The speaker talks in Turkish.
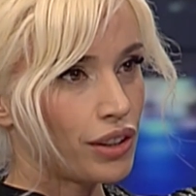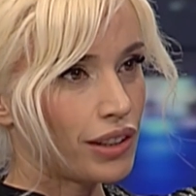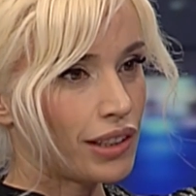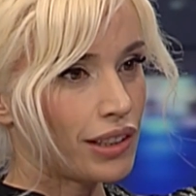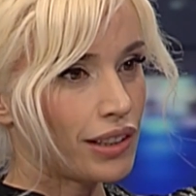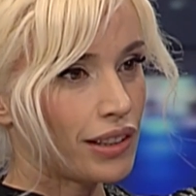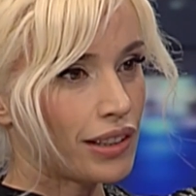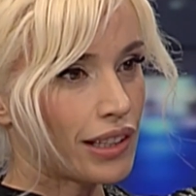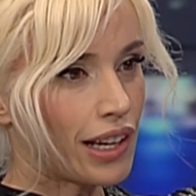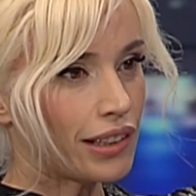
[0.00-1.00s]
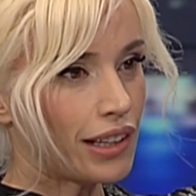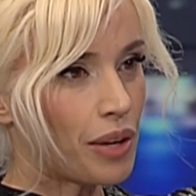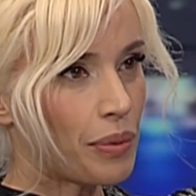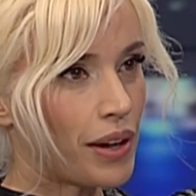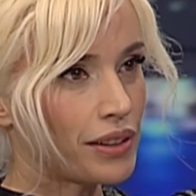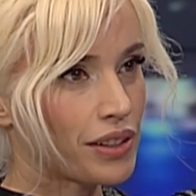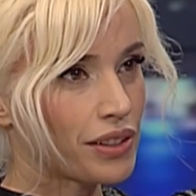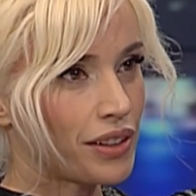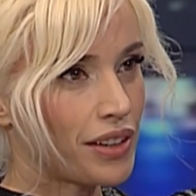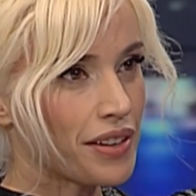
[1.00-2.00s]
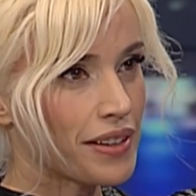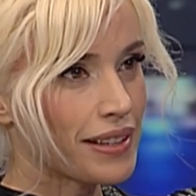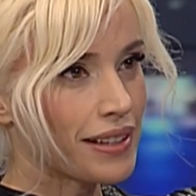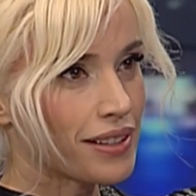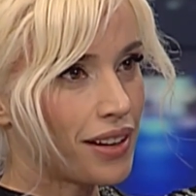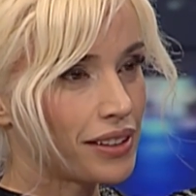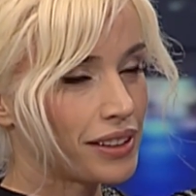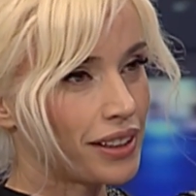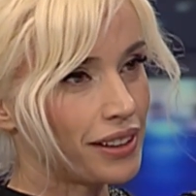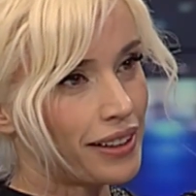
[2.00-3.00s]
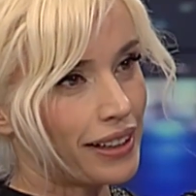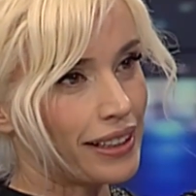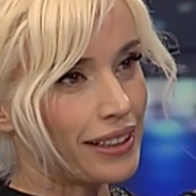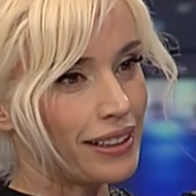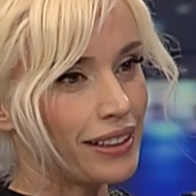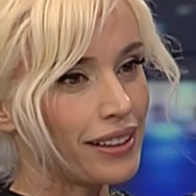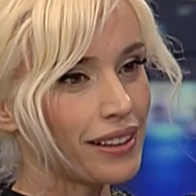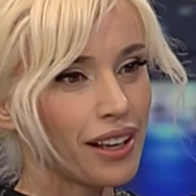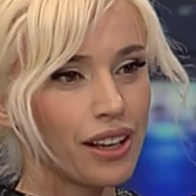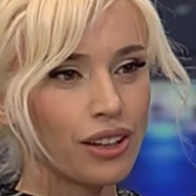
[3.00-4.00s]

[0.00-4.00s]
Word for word: E, İskender Paydaş'ın aranjesine sadık kalarak yeniledik.